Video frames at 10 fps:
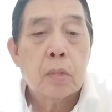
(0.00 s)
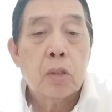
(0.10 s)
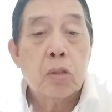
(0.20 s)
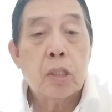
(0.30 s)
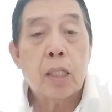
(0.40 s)

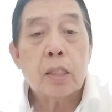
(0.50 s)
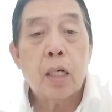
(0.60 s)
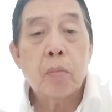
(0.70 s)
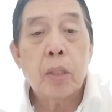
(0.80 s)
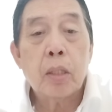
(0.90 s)
yung
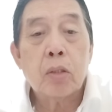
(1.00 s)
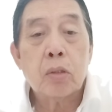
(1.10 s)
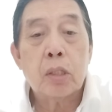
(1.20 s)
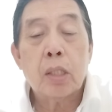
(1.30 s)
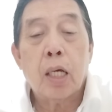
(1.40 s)
sinasabi ito si
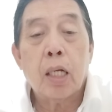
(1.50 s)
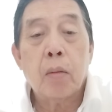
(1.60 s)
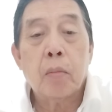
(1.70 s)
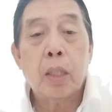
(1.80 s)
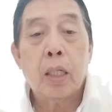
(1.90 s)
Sarah
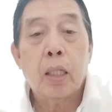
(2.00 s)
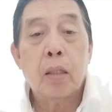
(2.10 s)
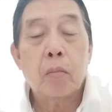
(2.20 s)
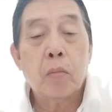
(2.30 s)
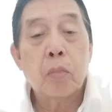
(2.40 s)
mahit,
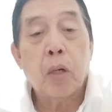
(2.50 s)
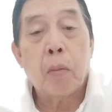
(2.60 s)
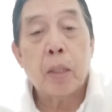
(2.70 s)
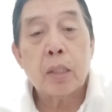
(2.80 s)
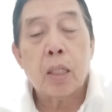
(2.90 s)

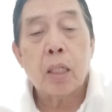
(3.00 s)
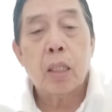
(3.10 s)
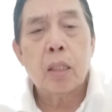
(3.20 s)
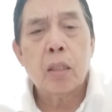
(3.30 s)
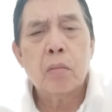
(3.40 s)
babagsak ang
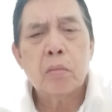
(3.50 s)
rating